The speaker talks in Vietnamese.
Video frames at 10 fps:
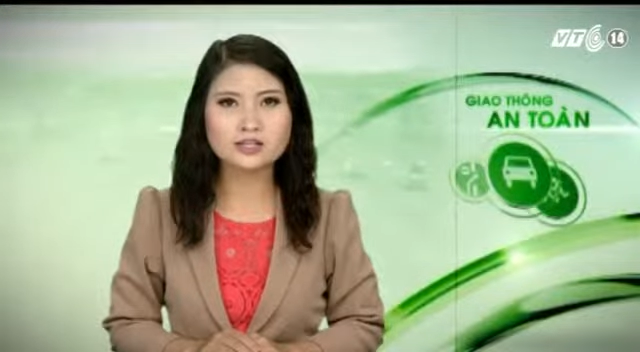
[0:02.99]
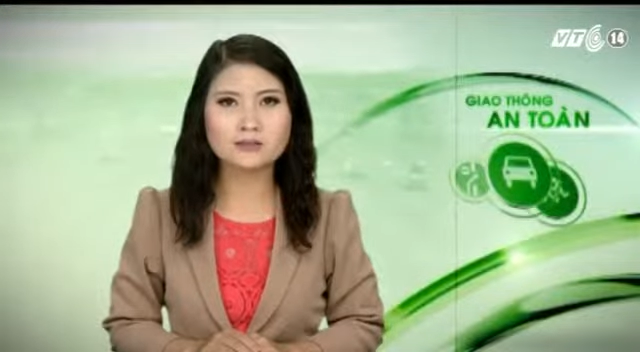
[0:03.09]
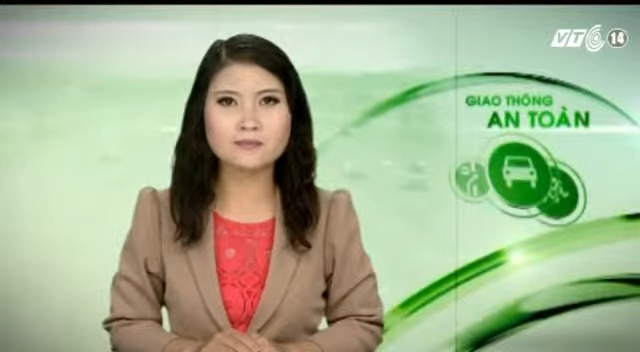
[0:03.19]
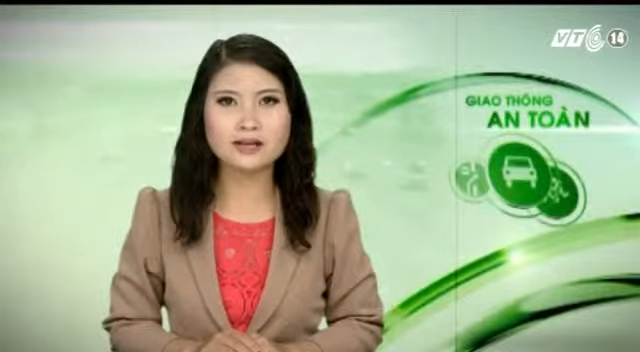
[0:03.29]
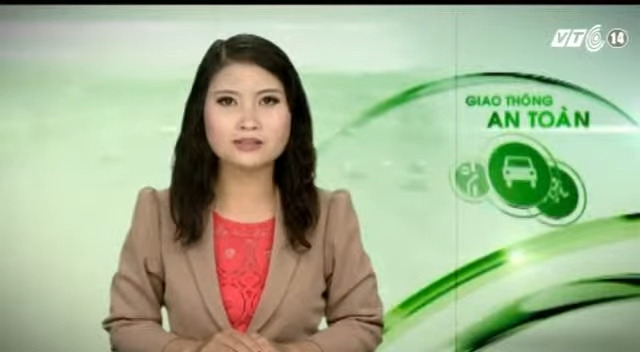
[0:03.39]

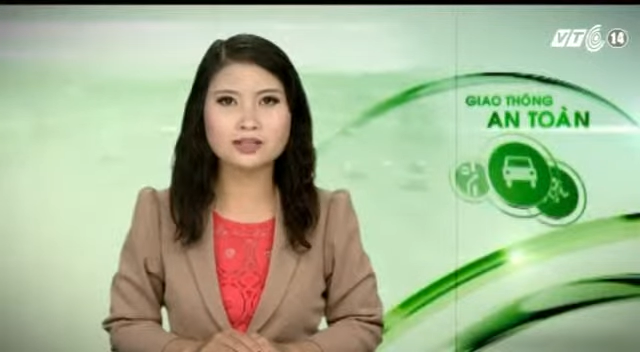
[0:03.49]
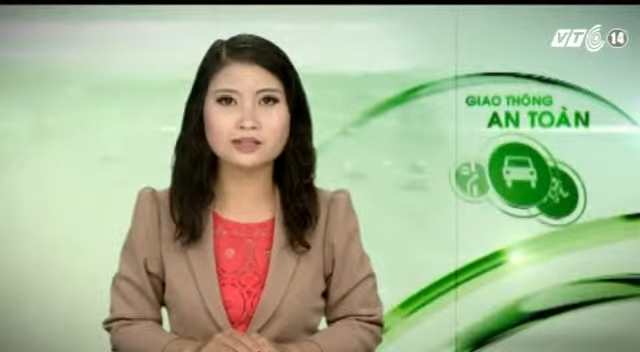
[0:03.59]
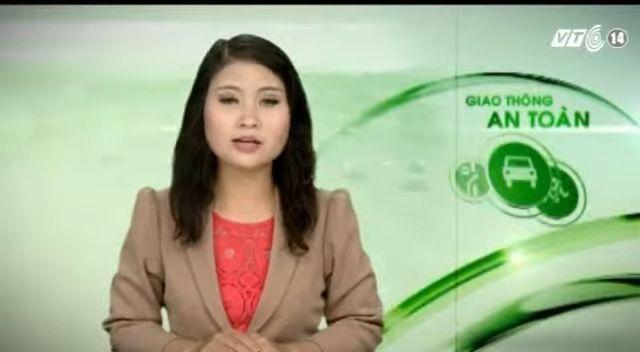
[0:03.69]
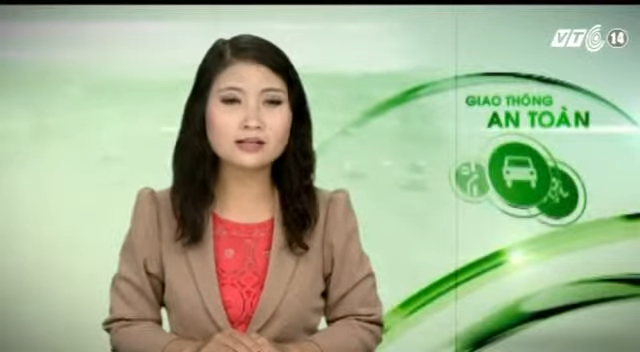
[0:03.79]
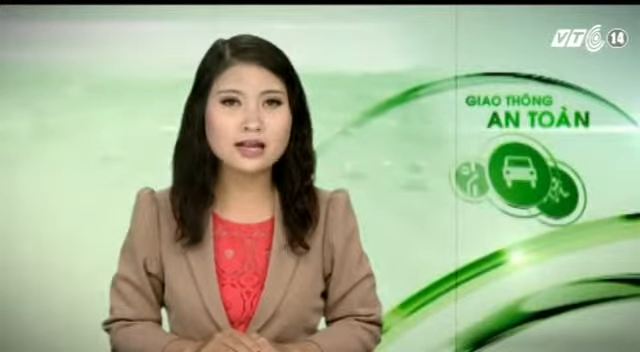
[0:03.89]
trên địa bàn
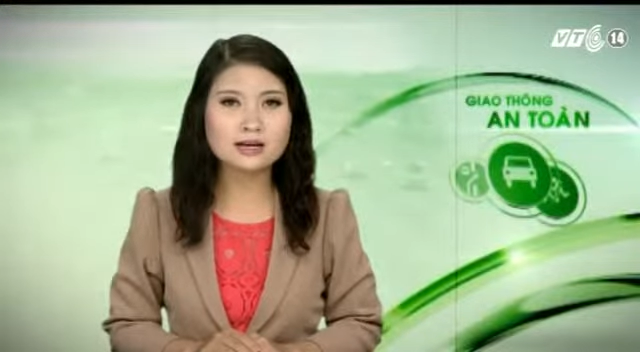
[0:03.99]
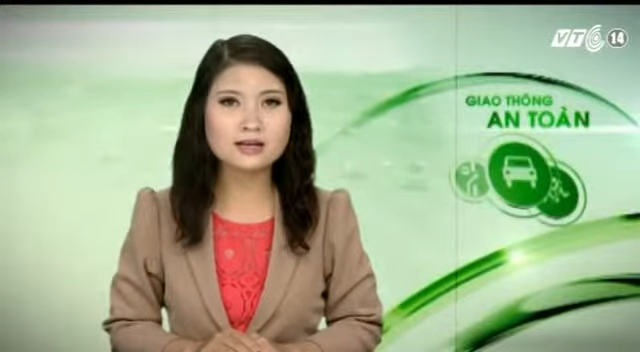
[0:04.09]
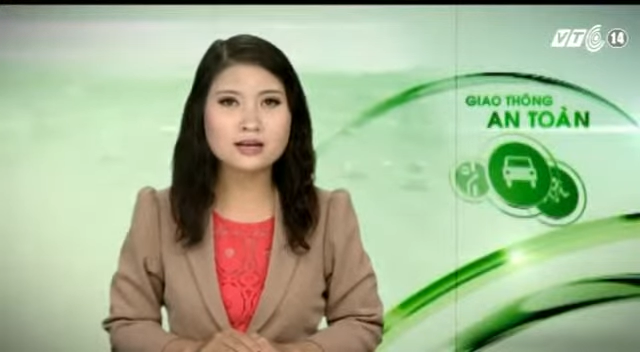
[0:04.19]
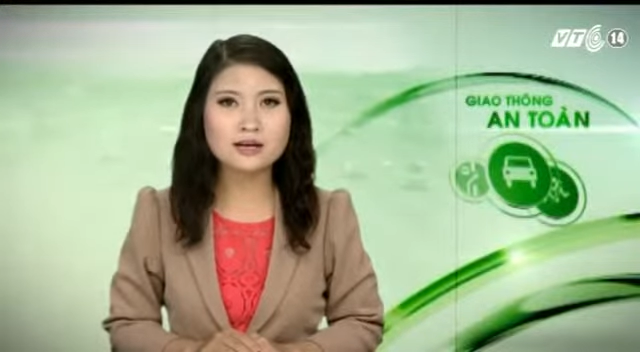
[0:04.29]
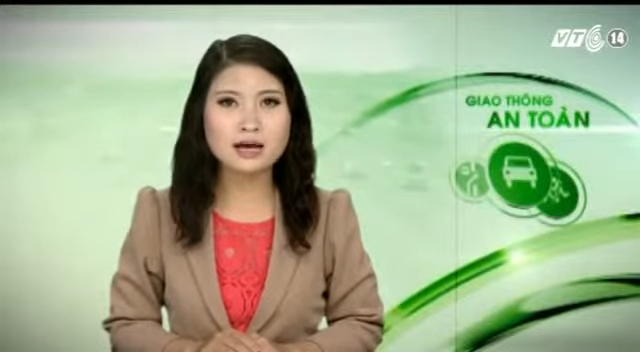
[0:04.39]
tỉnh Đắk
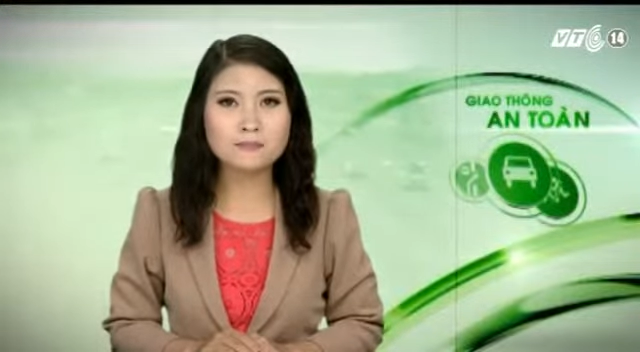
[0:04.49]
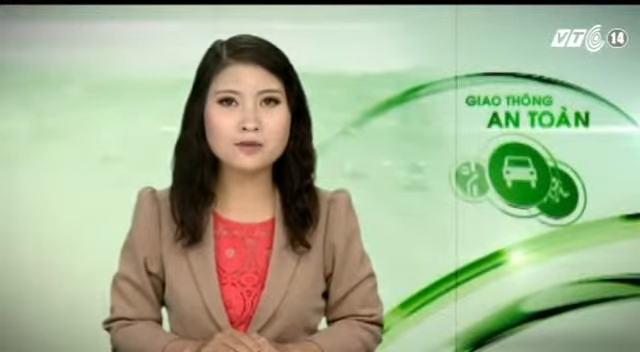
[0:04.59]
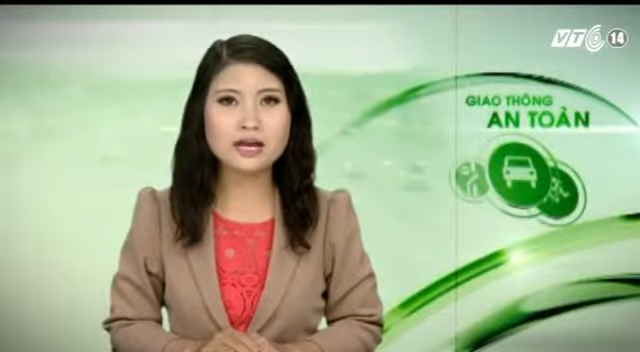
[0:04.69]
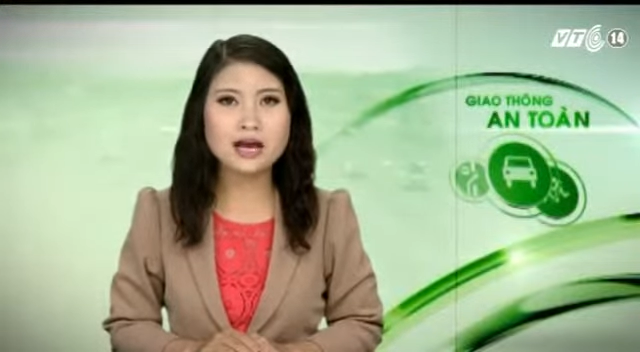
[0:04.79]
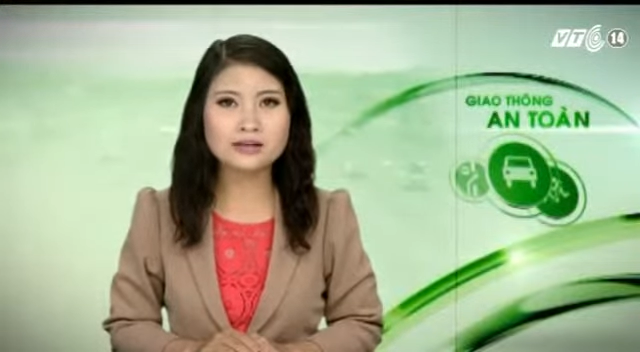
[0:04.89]
Lắk
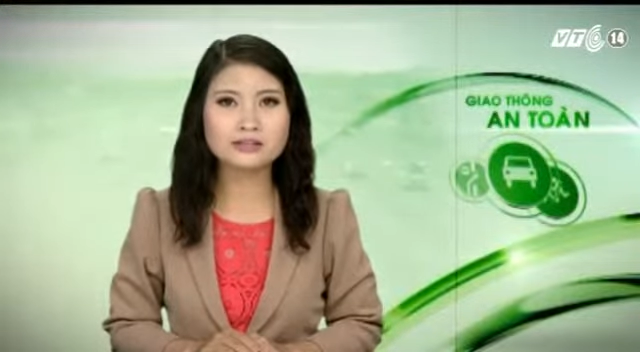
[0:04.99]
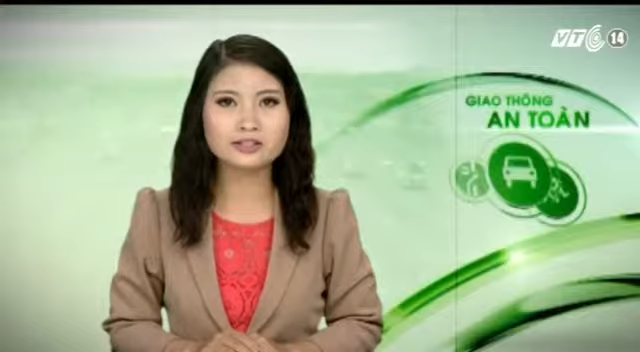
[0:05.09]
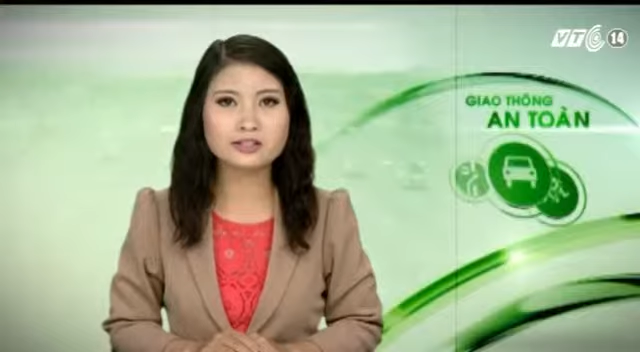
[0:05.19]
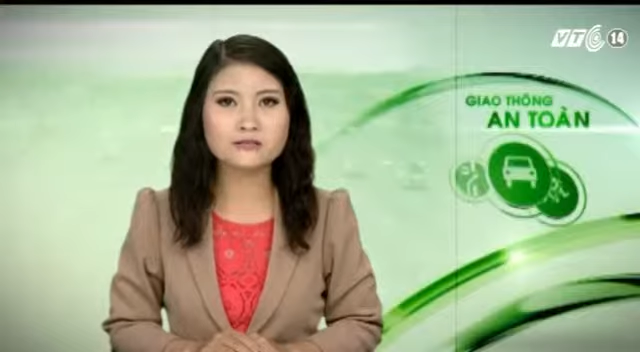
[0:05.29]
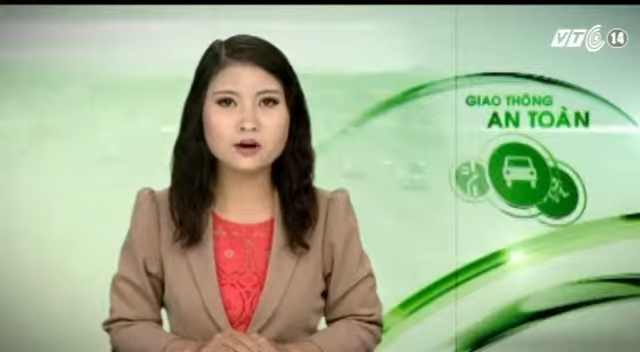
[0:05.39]
làm mười hai
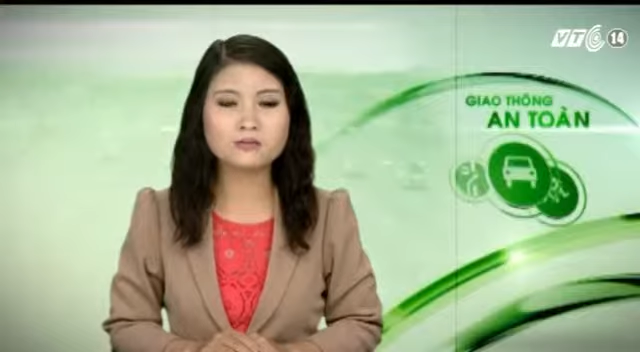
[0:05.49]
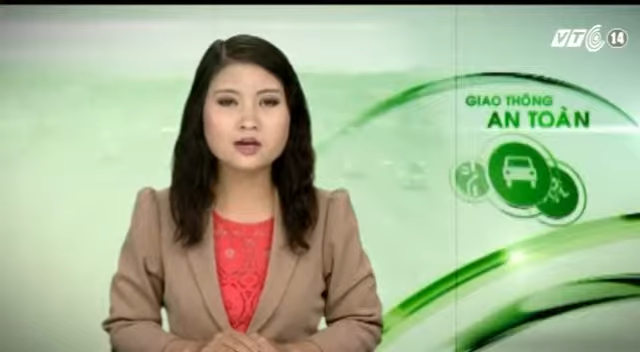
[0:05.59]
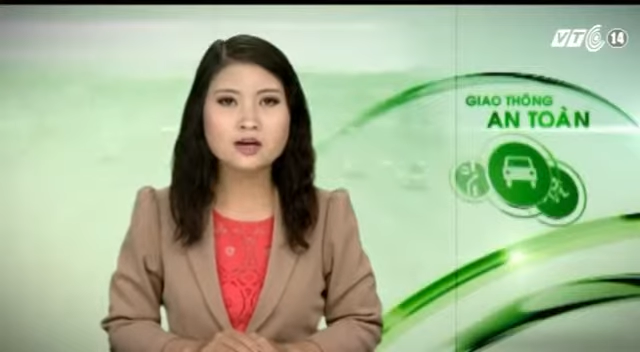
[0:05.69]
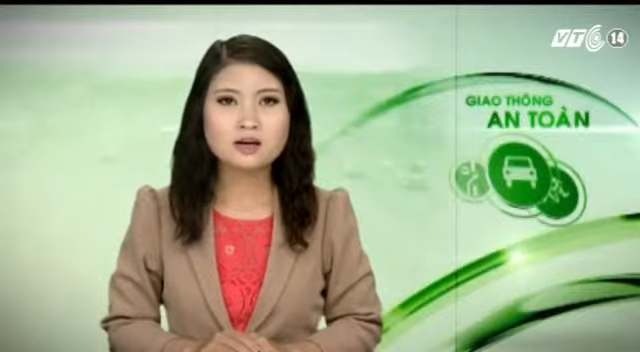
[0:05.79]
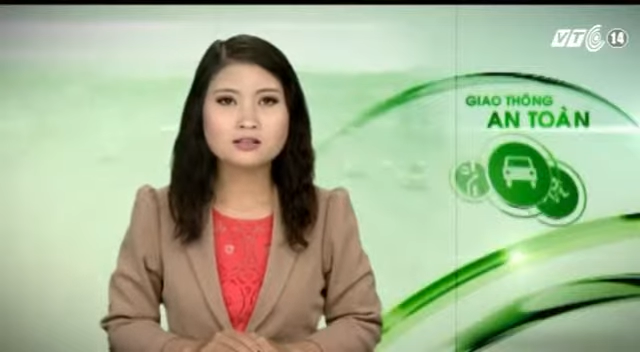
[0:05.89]
người thương vong,